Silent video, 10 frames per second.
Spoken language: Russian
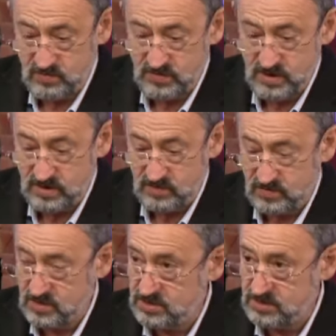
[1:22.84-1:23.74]
еврей,
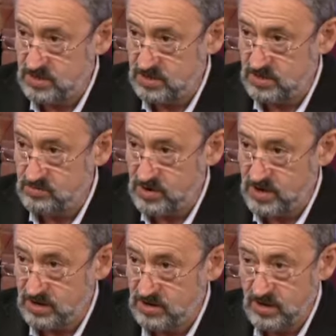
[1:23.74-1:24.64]
19-летний
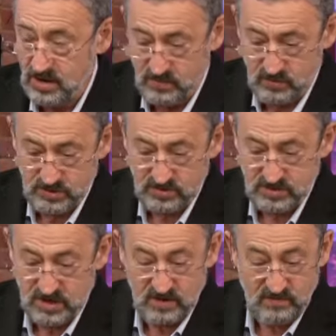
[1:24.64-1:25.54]
парень. Его сейчас
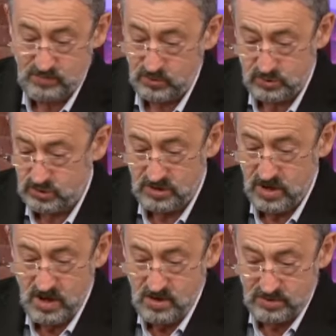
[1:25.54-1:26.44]
взяли. Вопрос очень
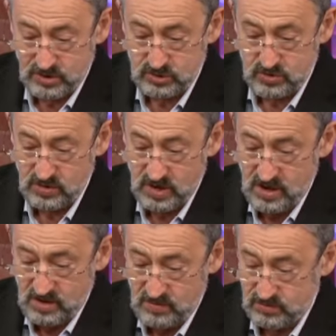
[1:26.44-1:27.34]
простой.
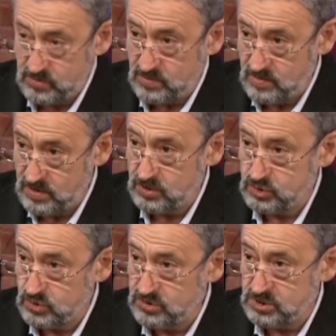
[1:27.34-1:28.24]
Мы все время говорили,
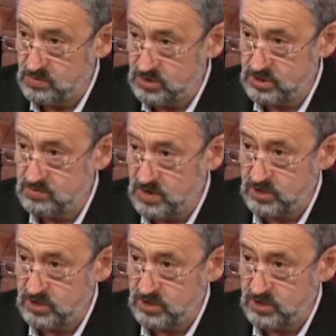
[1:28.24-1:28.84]
что антисемитизм